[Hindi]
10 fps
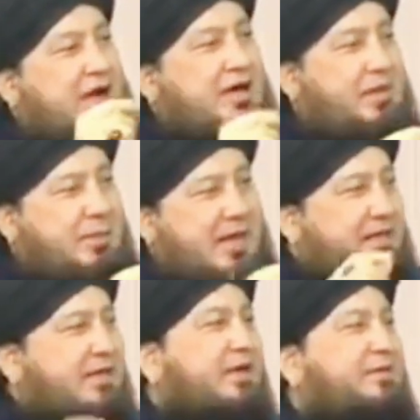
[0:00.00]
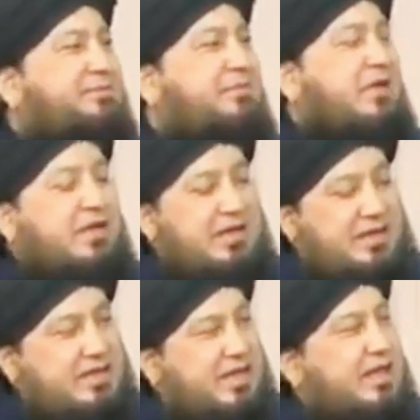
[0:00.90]
अर रहमान लिखें जी
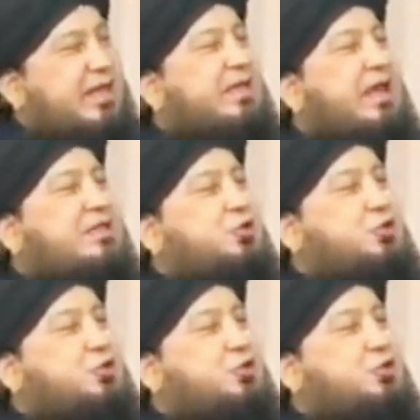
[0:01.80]
लिखें एक गिलास